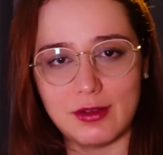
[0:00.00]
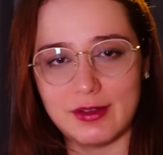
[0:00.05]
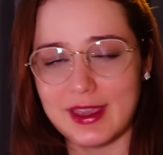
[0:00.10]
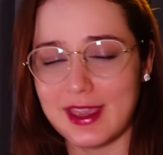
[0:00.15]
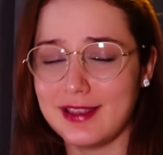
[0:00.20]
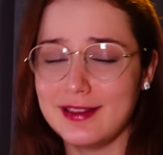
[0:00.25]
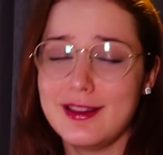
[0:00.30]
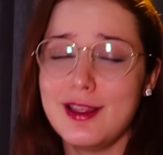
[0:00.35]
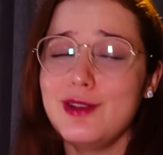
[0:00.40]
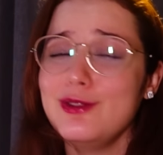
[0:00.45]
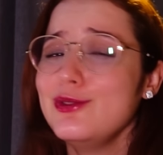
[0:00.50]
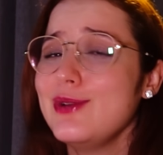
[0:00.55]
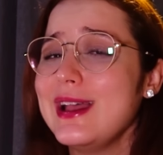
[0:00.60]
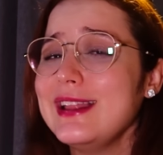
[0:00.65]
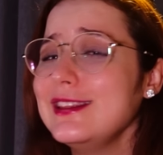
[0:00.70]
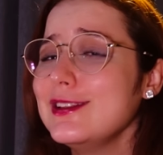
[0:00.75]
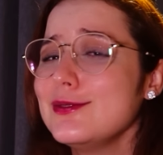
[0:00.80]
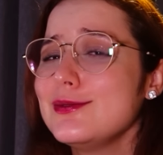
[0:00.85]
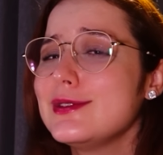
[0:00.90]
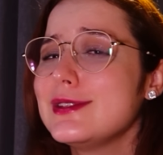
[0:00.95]
alguém. Então não é
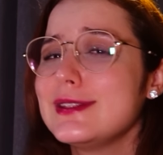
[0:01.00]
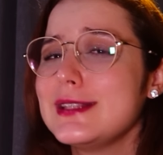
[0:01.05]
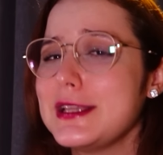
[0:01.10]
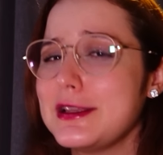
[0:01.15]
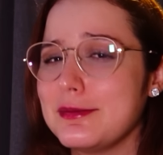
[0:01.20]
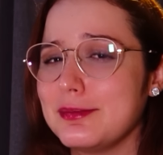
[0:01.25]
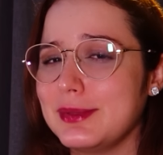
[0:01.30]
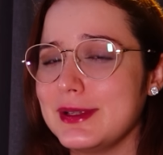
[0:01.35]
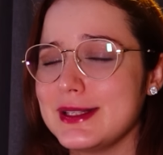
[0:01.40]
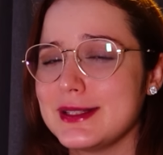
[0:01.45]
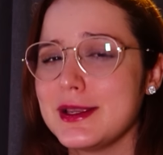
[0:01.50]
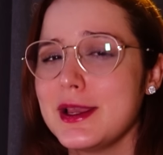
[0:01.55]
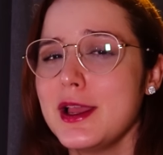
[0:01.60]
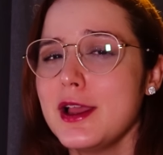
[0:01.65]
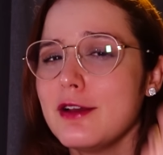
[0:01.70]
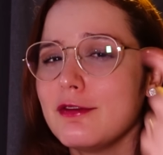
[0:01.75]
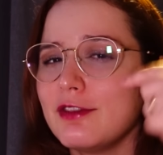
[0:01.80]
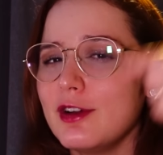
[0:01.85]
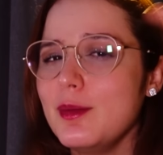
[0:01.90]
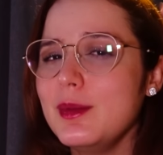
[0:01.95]
tão simples.
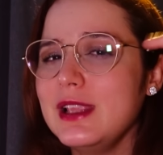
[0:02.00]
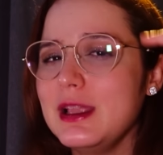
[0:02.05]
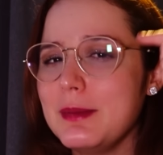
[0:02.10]
Vamos